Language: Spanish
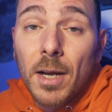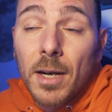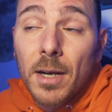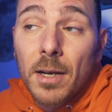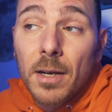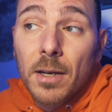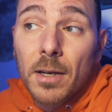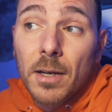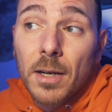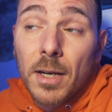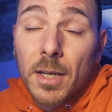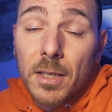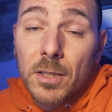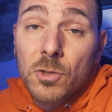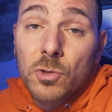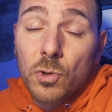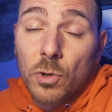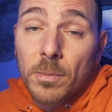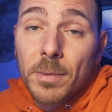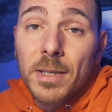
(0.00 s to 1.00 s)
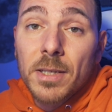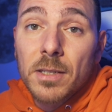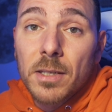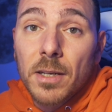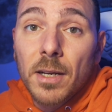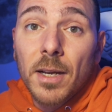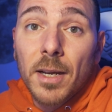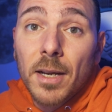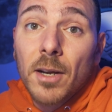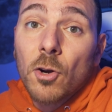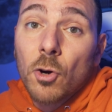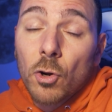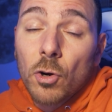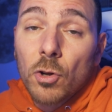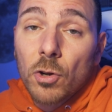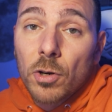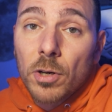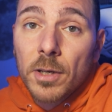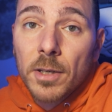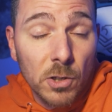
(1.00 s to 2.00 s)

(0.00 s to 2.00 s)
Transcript: a las tomas eh, en color.